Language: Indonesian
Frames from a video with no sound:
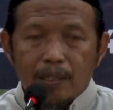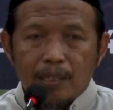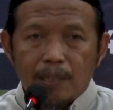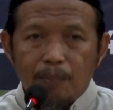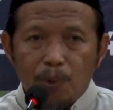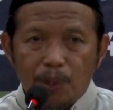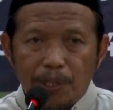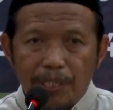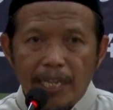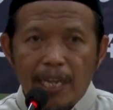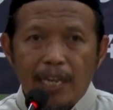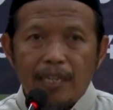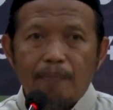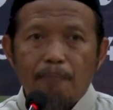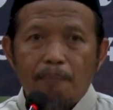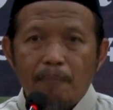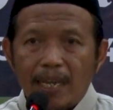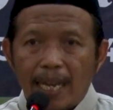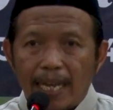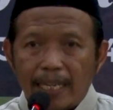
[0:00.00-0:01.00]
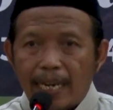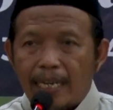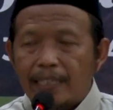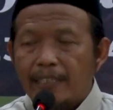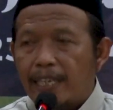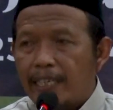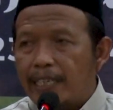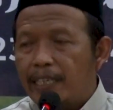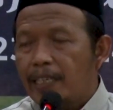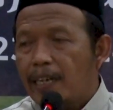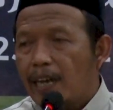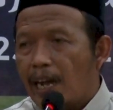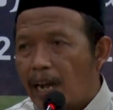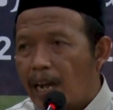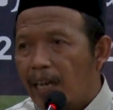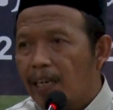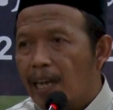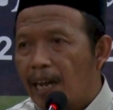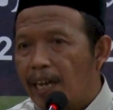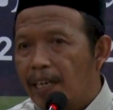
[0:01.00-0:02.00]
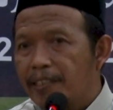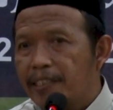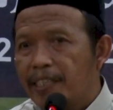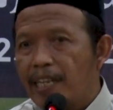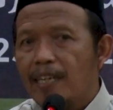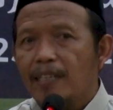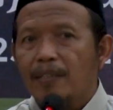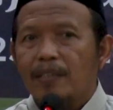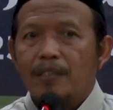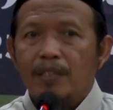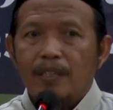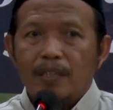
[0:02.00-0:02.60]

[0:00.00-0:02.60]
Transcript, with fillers: Kemudian melarang dari hal-hal yang